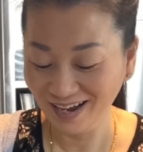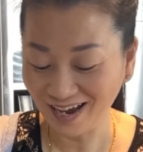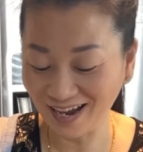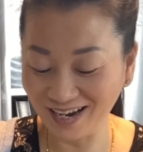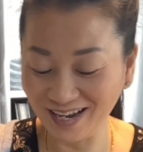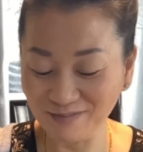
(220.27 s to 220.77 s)

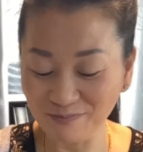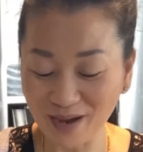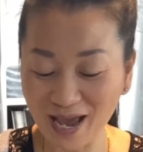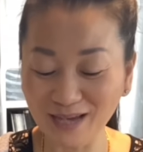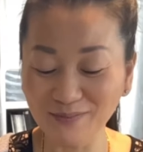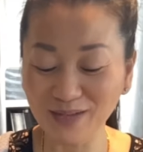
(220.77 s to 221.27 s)
anh ấy ba
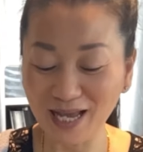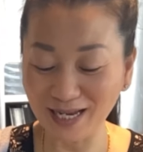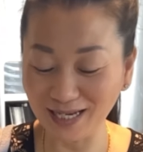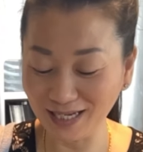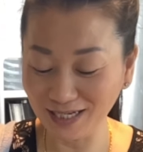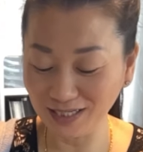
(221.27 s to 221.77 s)
em ta
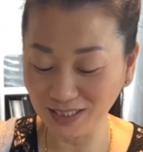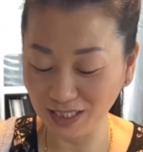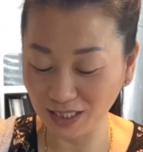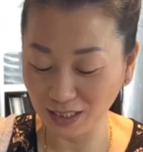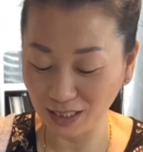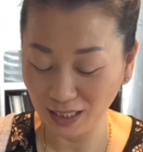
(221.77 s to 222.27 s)
đấy cứ
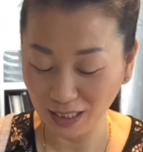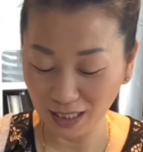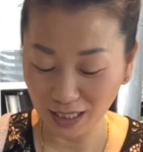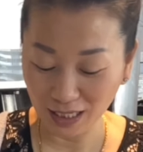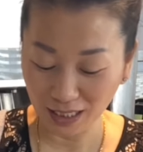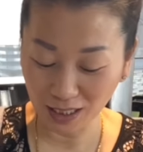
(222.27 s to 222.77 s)
chia
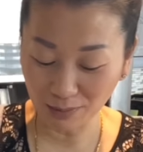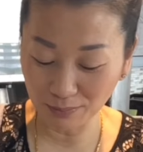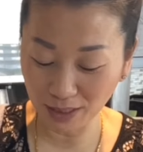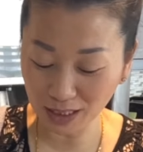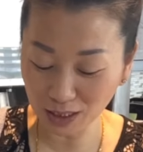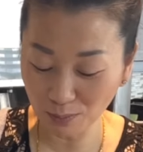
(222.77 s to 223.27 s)
cầm
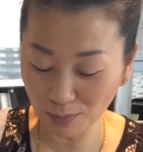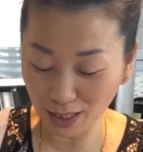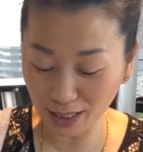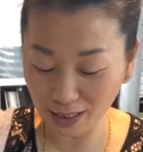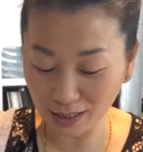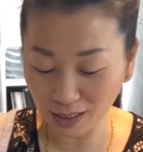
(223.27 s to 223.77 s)
đất
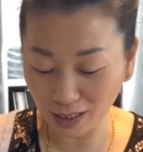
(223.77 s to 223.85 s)
mày